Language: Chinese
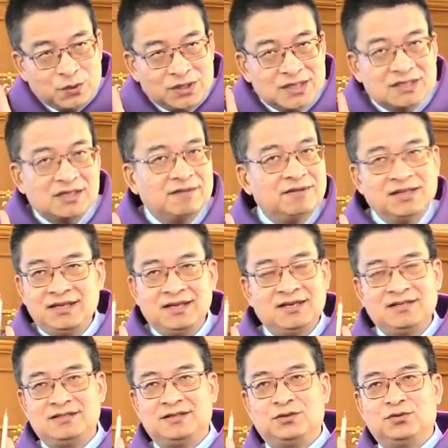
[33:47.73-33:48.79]
一轮的三位
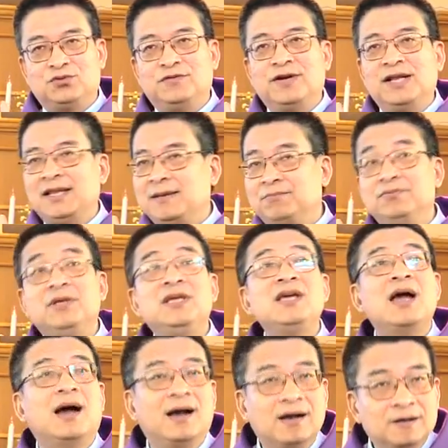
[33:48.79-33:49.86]
天使出发点不
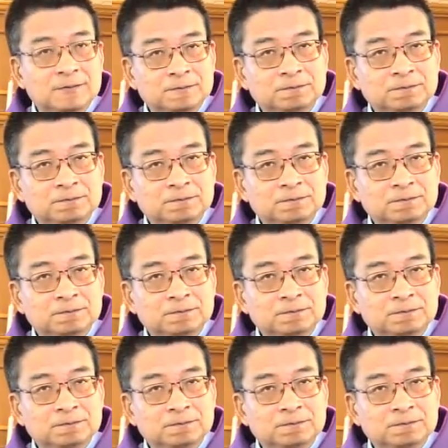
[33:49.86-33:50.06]
一样，